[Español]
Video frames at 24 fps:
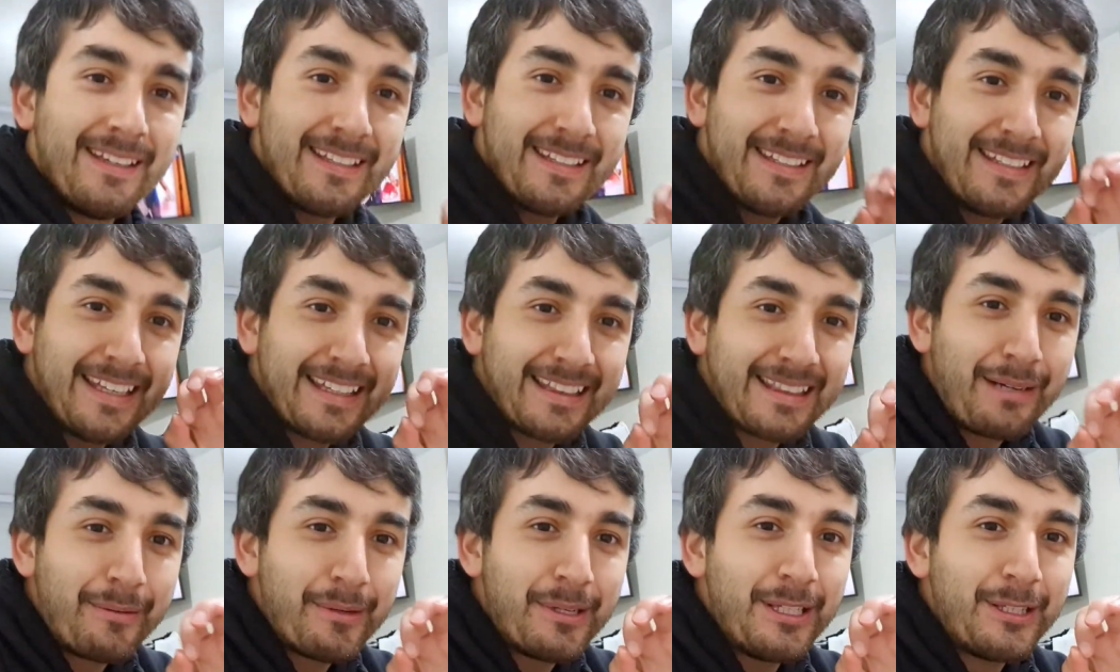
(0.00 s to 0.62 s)
Ya
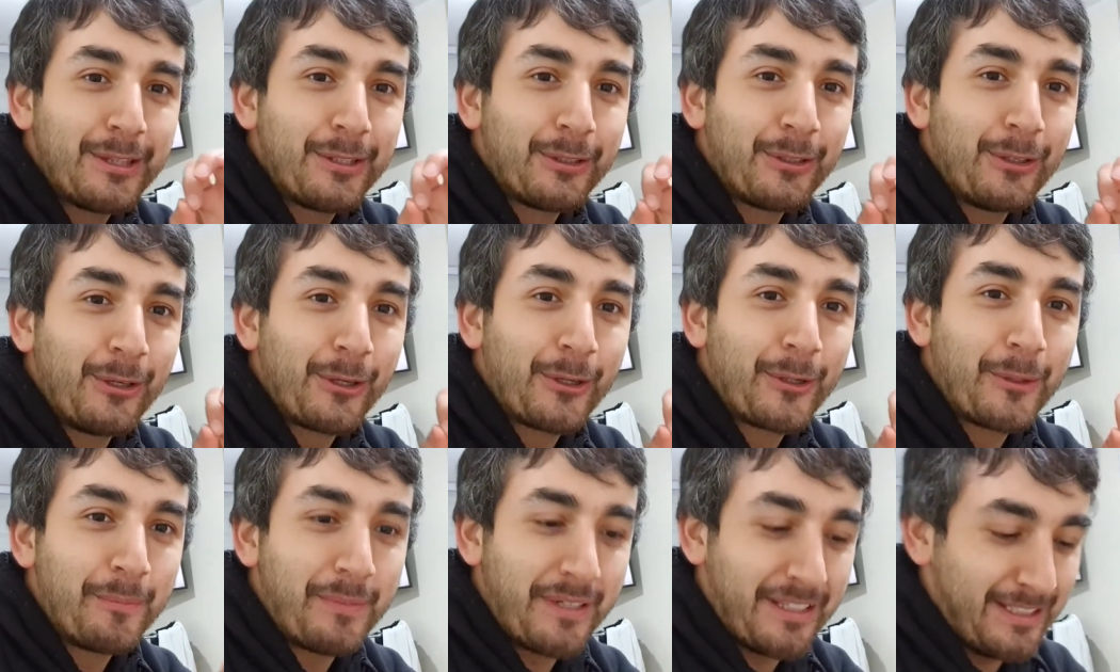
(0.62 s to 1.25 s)
estamos listos con los
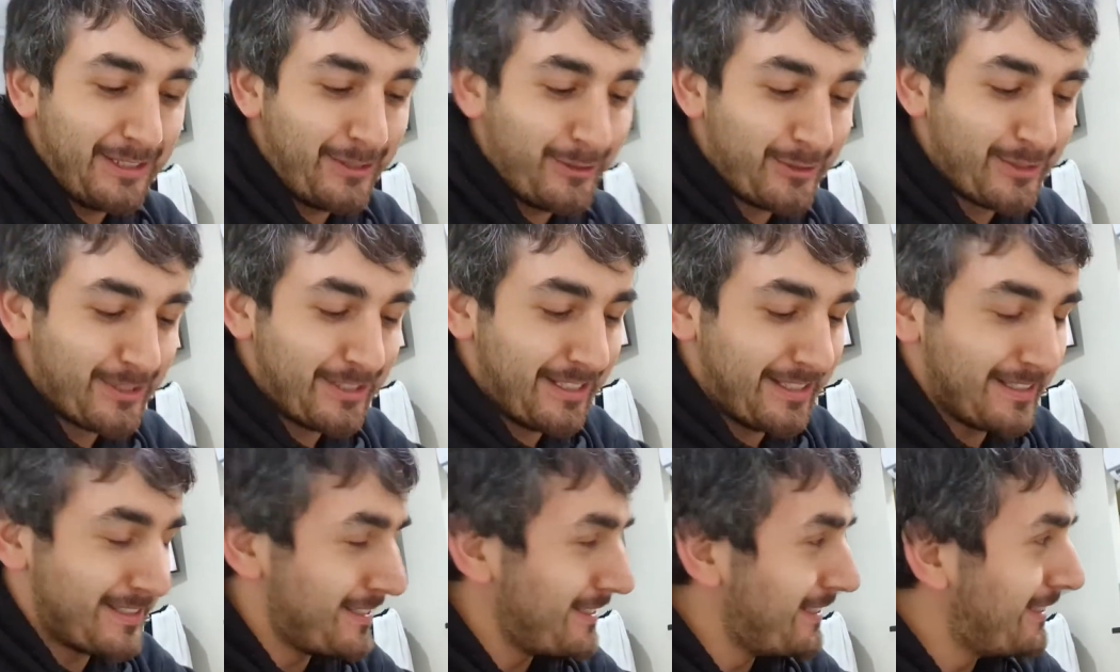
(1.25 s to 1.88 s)
completitos,
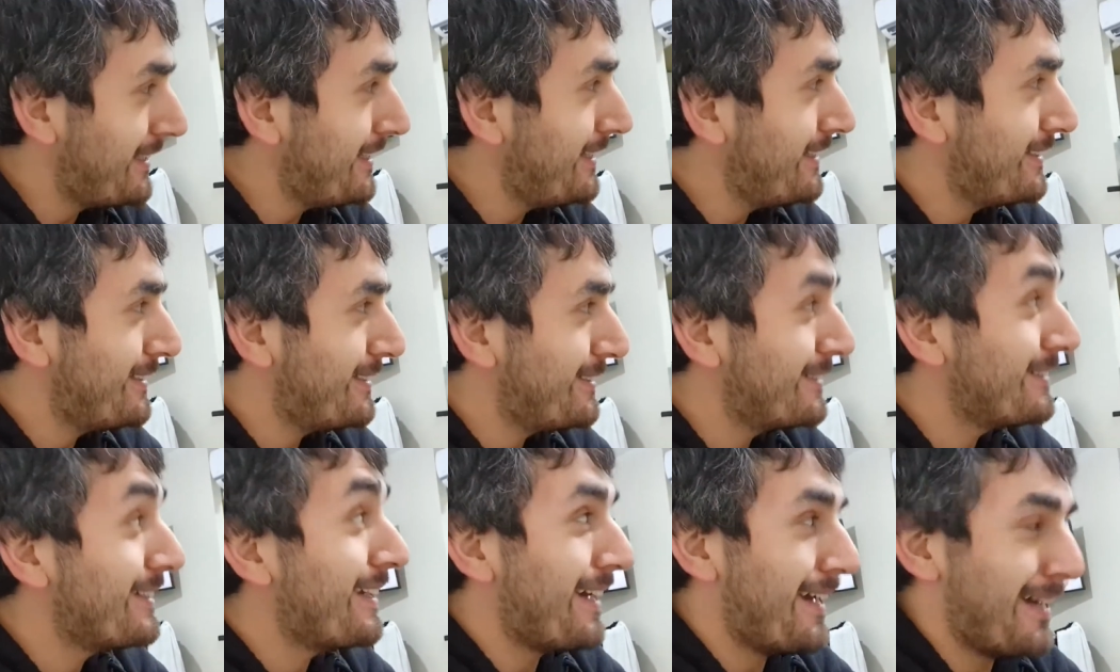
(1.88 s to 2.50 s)
así que
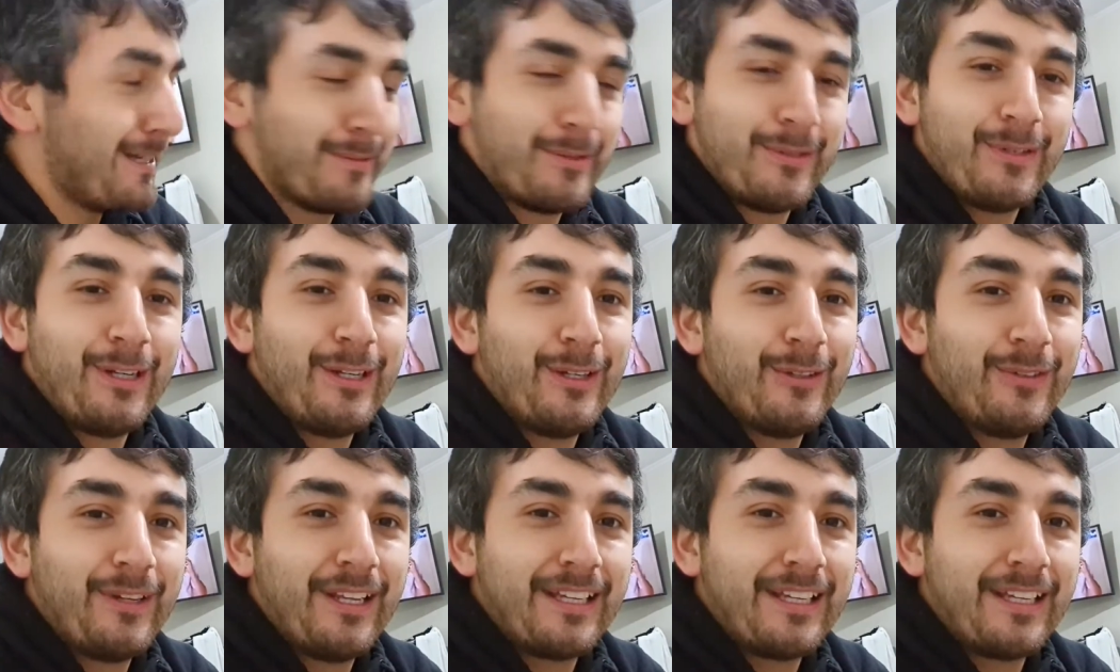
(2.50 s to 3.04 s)
a probar los